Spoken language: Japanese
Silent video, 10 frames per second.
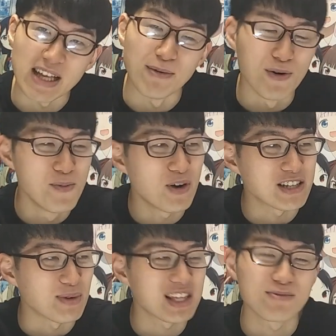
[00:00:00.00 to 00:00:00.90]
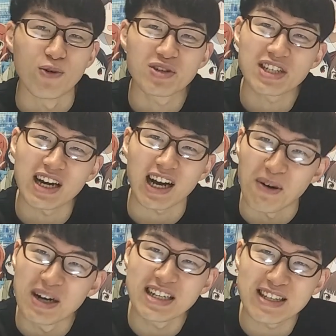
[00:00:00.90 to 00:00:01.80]
もう思わず私も推しが変
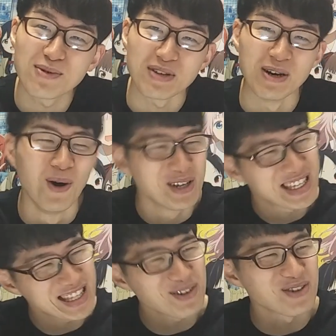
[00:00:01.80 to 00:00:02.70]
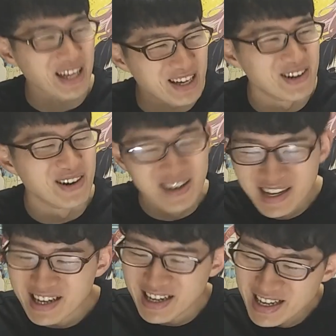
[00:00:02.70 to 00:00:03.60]
わりそうに、推しというのがね、もう
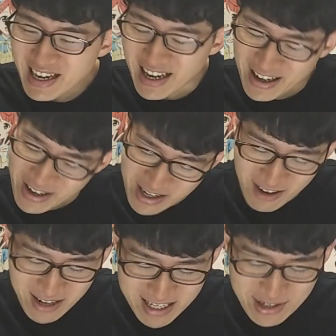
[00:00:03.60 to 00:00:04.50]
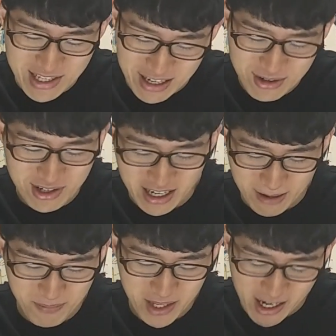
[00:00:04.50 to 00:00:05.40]
あ、変わりそうになるぐらい
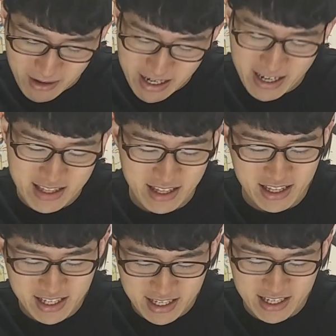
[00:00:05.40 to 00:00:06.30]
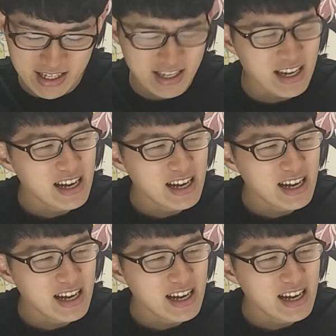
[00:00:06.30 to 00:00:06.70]
可愛かったですし、